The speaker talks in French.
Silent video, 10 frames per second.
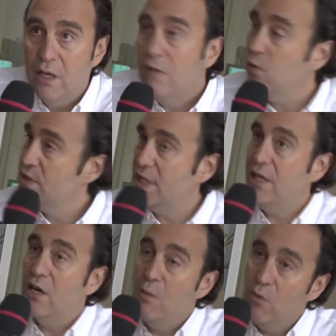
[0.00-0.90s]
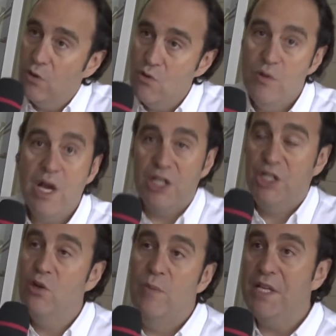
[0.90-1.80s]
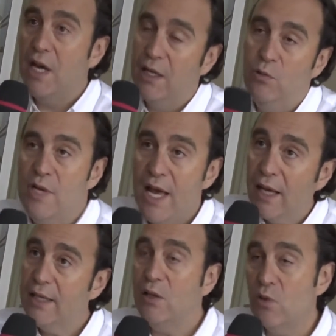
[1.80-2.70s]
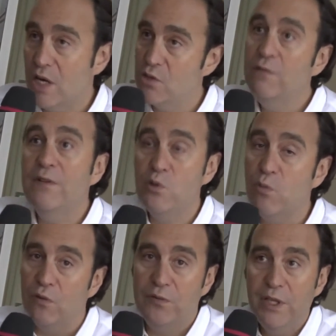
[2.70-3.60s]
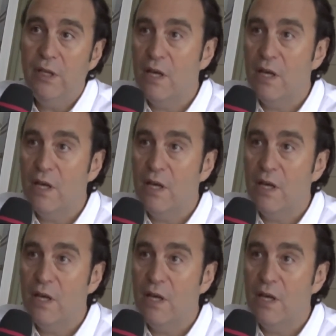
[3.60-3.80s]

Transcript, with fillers: France Télécom, lui, agit de manière régulière, gagne de l'argent, fait du profit,